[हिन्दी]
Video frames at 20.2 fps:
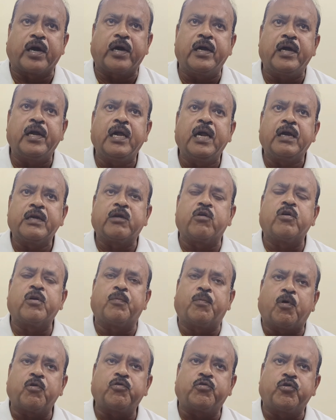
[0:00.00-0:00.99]
रहा है क्योंकि
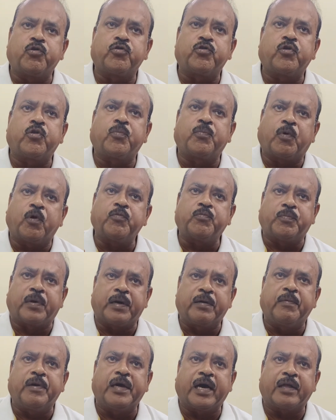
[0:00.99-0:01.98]
बहुत दूर दूर बहुत
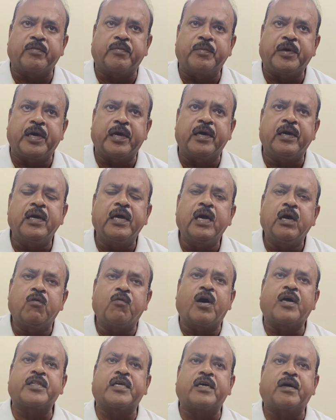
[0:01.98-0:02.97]
बड़े बड़े आदमी हैं
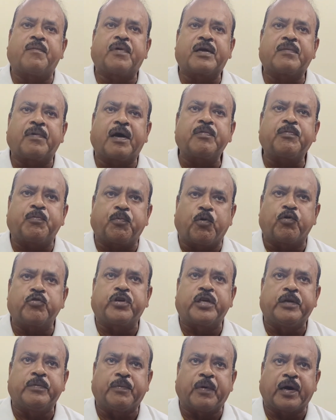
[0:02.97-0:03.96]
वहाँ तक हमारा बात
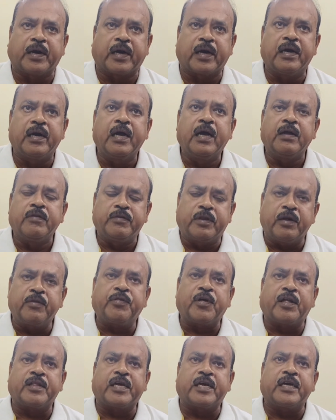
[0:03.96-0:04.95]
पहुँच नहीं पा रहा है
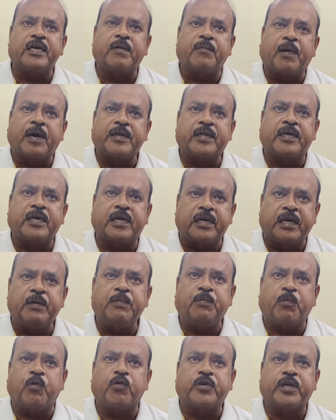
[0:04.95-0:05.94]
जनसाधारण की बात अगर नहीं
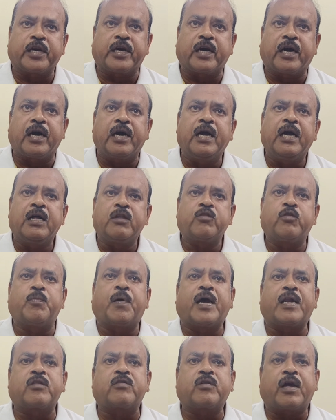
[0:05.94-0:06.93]
पहुँचेगा तो
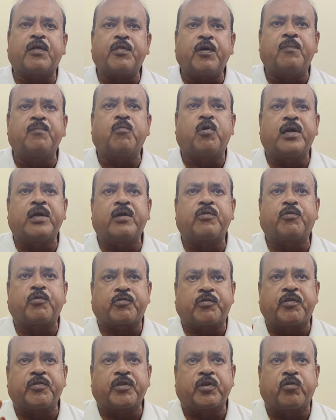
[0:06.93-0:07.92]
भारत कैसे हम बोलेंगे
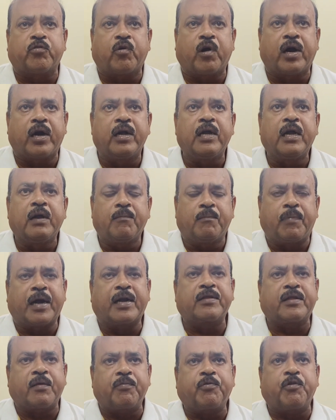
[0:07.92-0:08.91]
स्वतंत्र हुआ
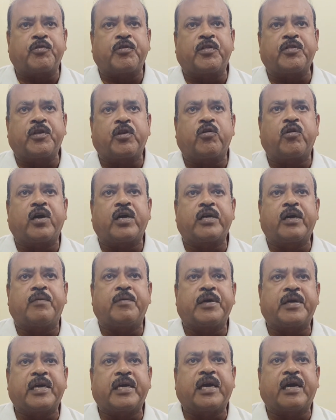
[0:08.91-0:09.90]
भारत तब स्वतंत्र होगा
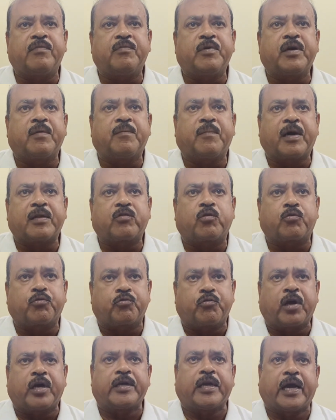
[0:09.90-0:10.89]
जब एक एक आदमी की बात को
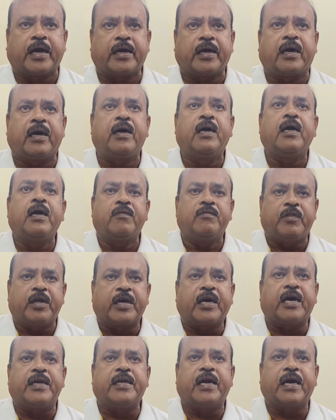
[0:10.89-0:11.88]
सुना जाएगा
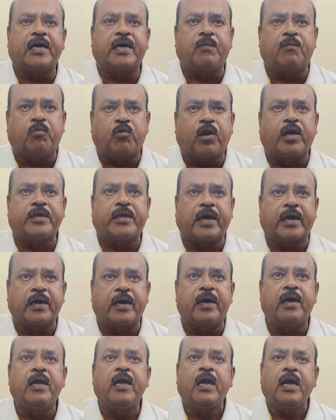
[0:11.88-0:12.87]
देखा जाएगा बोला
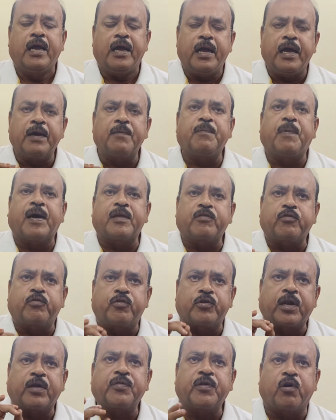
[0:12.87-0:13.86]
जाएगा एक बात
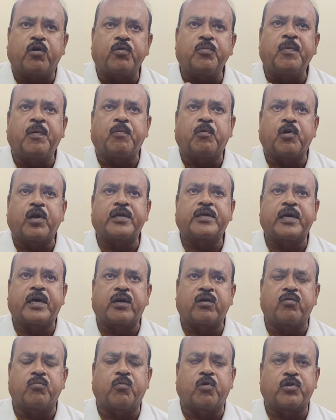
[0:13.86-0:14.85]
छोटा सा और मैं बोलना चाह
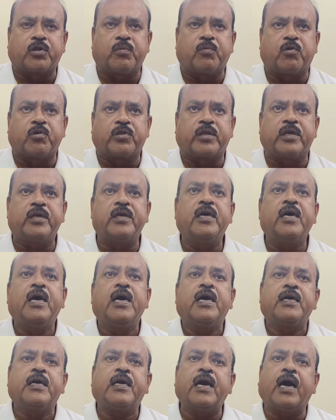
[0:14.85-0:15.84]
रहा हूँ बोलते बोलते
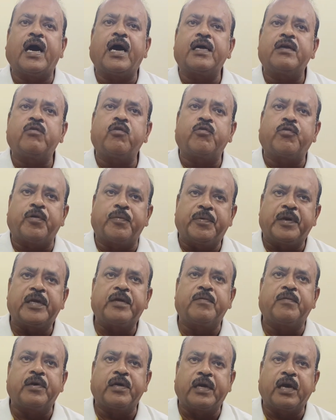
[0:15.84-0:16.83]
कि आज जो
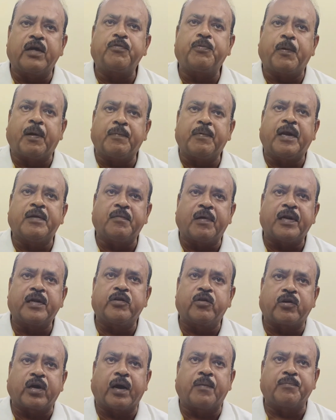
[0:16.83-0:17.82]
सीवरेज गैस पाइपलाइन वाले
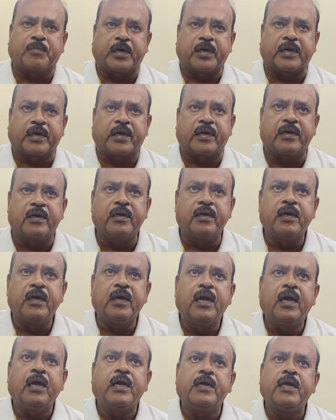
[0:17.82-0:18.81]
जो काम कर रहे
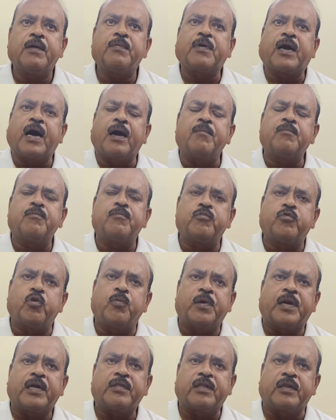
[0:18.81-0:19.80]
हैं ये काम
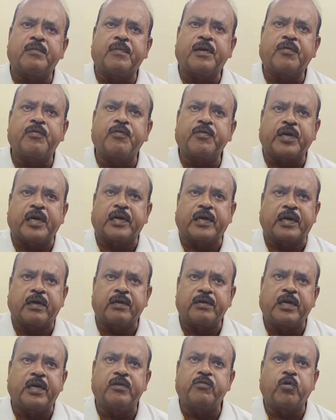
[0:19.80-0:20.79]
दो महीना तीन महीने से चल रहा
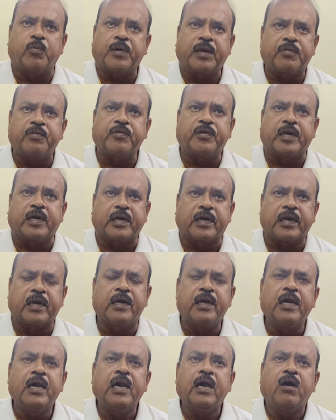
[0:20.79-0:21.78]
है डेढ़ दो महीना से चल रहा
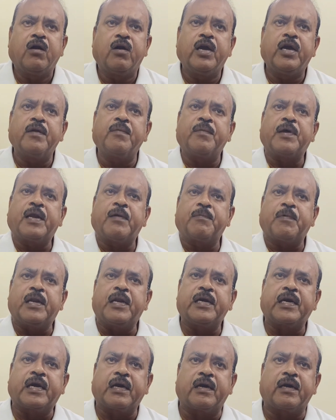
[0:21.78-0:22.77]
है एक महीना
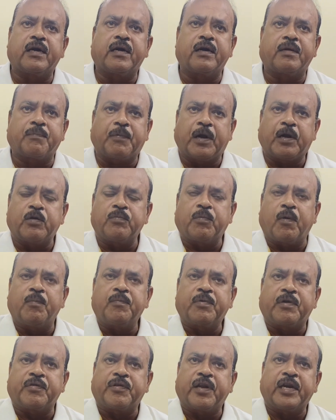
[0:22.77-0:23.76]
पहले पेट्रोल
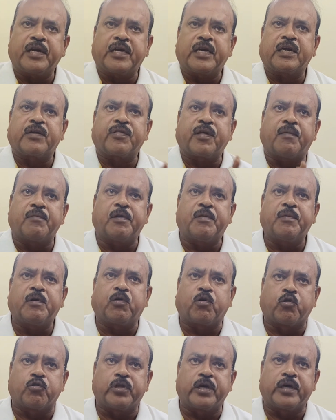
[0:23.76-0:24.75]
पंप किसान नगर के सामने
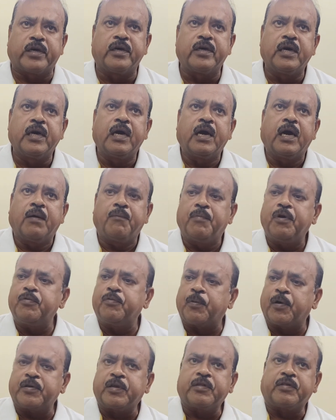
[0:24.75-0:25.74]
में खोदे
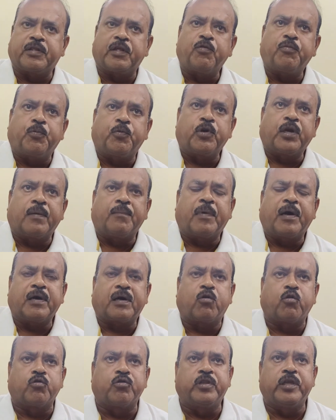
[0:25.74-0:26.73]
बीस पच्चीस तीस फुट लंबा
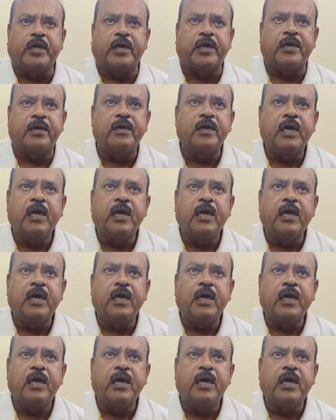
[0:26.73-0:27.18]
खोद दिए